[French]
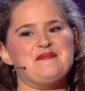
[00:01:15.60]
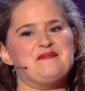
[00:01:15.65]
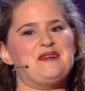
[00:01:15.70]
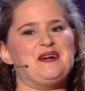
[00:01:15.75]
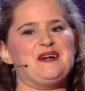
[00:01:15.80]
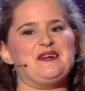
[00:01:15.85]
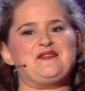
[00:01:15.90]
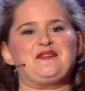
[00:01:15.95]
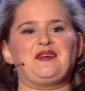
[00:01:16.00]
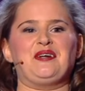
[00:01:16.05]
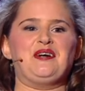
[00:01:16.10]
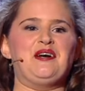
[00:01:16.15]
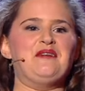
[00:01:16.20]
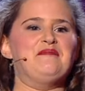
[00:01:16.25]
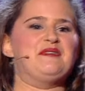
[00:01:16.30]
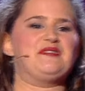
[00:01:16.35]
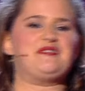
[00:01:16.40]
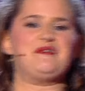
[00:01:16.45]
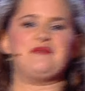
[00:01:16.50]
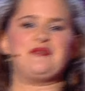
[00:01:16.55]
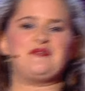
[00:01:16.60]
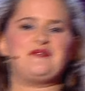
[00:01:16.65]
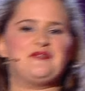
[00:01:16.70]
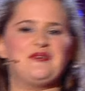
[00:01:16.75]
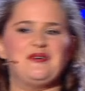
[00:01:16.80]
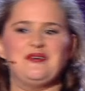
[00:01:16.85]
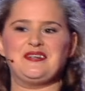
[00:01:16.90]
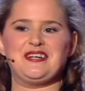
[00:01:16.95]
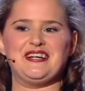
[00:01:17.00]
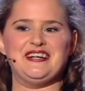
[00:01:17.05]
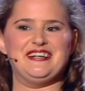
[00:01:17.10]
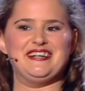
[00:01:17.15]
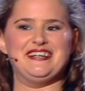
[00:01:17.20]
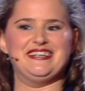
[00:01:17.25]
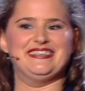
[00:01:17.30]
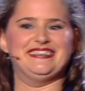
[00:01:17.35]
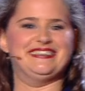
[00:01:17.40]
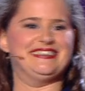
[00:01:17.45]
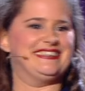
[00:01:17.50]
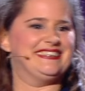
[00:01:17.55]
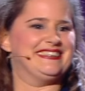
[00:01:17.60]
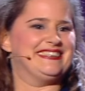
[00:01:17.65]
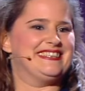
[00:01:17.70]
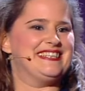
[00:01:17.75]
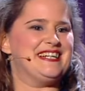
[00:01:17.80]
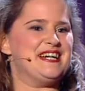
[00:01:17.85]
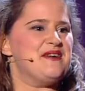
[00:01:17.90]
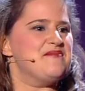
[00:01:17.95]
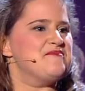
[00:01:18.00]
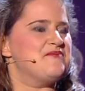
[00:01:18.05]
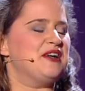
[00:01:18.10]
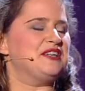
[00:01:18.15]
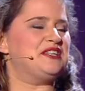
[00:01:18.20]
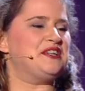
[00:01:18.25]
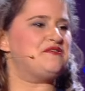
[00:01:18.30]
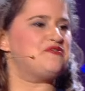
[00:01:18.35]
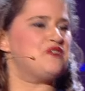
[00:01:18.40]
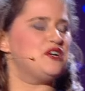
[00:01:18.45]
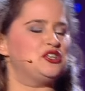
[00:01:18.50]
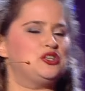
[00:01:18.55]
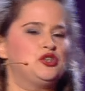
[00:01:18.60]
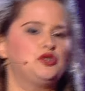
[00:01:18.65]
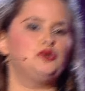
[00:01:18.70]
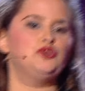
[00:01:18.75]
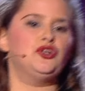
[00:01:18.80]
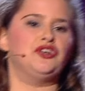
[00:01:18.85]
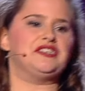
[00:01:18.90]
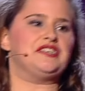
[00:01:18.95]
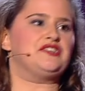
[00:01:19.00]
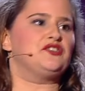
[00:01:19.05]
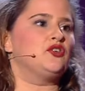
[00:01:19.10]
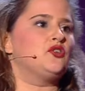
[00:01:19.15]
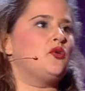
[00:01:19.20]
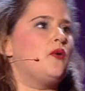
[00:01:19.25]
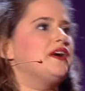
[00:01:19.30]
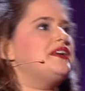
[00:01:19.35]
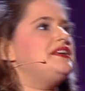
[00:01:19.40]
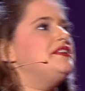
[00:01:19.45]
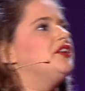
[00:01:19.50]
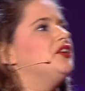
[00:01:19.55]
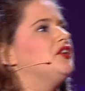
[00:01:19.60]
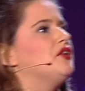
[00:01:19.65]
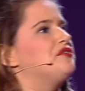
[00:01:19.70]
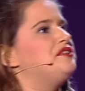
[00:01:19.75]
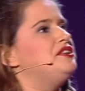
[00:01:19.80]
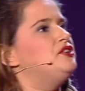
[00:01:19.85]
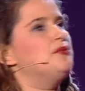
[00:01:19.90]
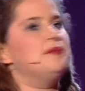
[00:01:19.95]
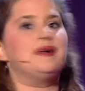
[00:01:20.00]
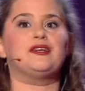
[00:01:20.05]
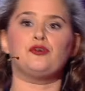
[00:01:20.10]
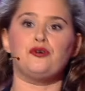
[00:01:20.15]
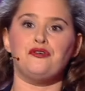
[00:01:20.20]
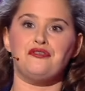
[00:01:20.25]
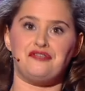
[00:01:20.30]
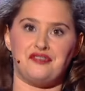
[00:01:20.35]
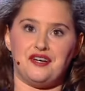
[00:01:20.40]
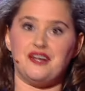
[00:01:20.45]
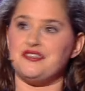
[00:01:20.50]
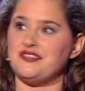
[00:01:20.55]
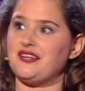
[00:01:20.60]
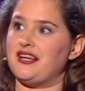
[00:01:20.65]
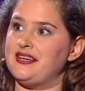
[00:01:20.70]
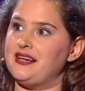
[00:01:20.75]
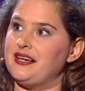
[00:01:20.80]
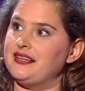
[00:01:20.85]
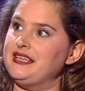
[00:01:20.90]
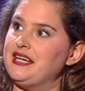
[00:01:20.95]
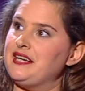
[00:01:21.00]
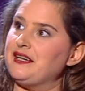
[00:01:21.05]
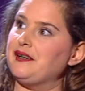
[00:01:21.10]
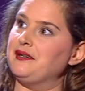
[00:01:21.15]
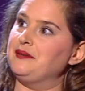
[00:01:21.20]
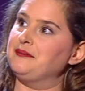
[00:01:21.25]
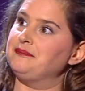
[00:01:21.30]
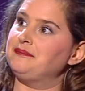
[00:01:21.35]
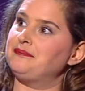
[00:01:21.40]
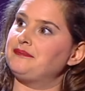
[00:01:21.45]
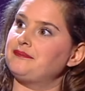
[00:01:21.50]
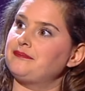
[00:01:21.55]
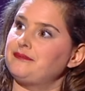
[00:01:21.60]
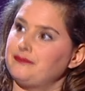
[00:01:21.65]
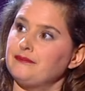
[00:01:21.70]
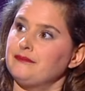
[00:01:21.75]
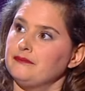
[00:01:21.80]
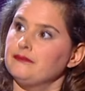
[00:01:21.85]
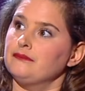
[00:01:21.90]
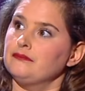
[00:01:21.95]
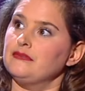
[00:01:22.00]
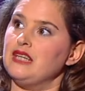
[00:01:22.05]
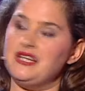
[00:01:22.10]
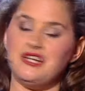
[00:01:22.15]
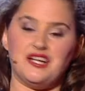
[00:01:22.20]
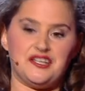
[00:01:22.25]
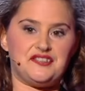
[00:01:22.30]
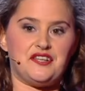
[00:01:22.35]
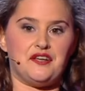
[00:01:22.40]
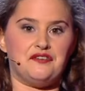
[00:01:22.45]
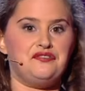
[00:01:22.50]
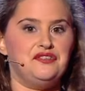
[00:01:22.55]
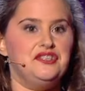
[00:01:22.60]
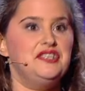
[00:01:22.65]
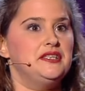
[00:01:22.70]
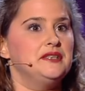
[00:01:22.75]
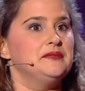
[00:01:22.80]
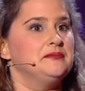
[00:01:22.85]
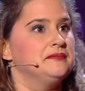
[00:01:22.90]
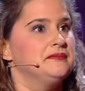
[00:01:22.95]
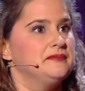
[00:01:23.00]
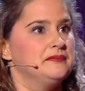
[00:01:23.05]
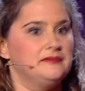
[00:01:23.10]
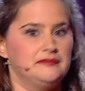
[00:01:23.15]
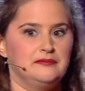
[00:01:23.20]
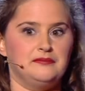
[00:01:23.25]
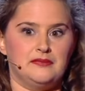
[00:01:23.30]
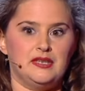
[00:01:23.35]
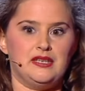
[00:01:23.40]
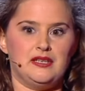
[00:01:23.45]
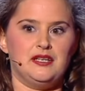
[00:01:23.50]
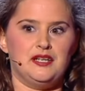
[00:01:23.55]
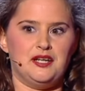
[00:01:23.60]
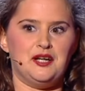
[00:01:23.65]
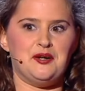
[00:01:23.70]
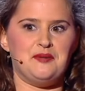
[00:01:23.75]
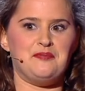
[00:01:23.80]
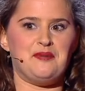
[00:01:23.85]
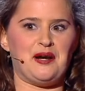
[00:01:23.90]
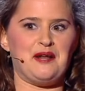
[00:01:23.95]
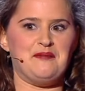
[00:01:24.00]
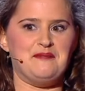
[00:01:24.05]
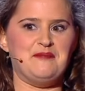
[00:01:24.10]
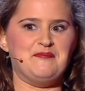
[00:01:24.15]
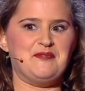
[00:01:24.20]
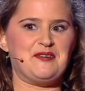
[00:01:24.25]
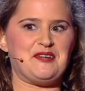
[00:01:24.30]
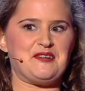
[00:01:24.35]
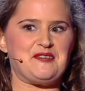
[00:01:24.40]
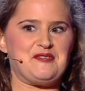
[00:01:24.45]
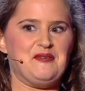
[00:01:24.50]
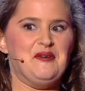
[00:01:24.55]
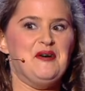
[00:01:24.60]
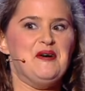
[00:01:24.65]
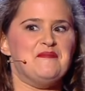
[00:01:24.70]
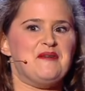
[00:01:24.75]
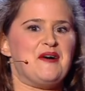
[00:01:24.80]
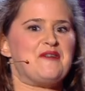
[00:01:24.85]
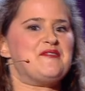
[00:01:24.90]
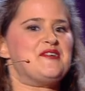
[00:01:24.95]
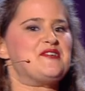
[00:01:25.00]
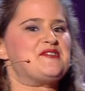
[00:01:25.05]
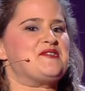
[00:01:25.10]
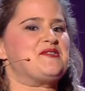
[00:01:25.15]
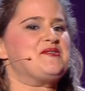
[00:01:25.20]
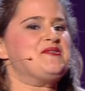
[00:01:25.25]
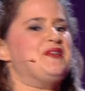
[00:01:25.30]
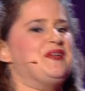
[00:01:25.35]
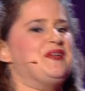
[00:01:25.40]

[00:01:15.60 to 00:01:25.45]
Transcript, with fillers: bah, tu rigoles, mais c'est pas toujours le cas. Hein. Moi, des fois, je joue dans des endroits qui donnent envie de mettre fin à sa carrière et à sa vie par la même occasion. Parfois, je joue